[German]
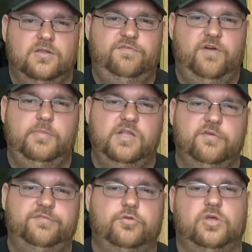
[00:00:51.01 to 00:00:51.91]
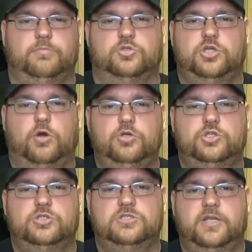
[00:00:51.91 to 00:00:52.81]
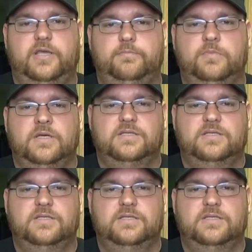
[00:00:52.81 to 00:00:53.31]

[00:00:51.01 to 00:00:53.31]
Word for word: Die Familie führt ein beschauliches Leben.